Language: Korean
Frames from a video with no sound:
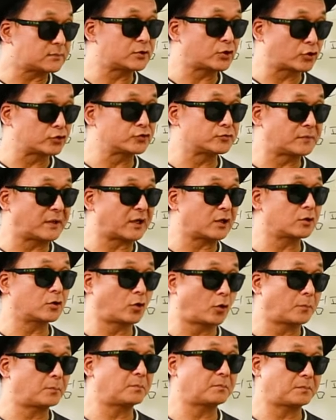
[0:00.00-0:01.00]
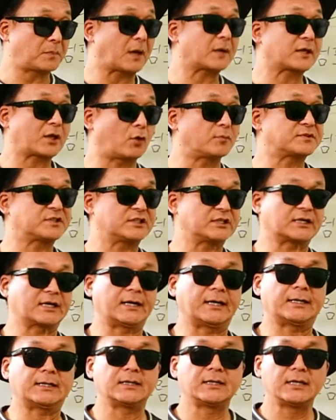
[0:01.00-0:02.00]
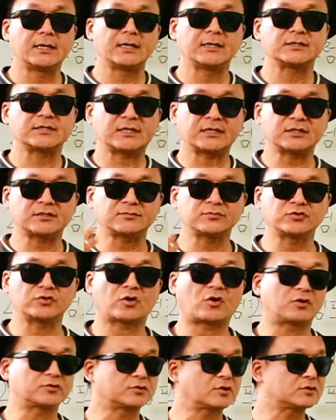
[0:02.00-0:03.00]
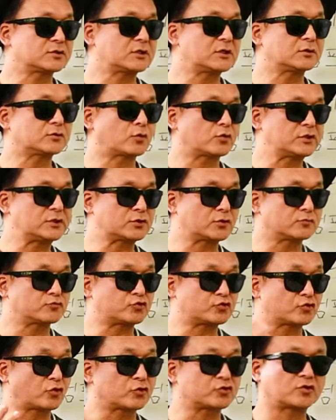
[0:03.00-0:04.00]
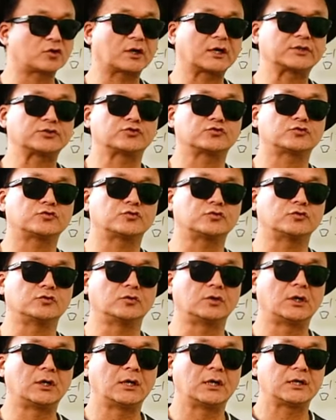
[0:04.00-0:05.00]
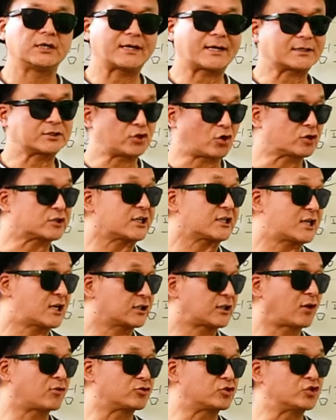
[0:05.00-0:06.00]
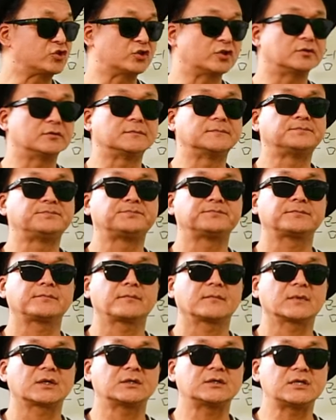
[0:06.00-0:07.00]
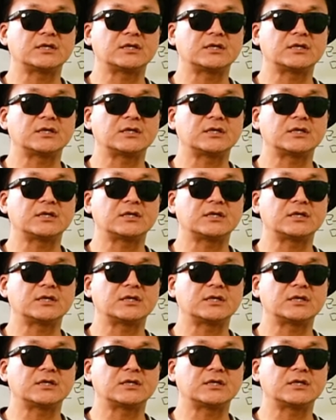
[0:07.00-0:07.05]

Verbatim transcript: 걷는 것밖에 없으니까 세금으로 걷어들일 돈이 좀 줄어들어가지고 약간 적자 상태거든요. 그런데 이게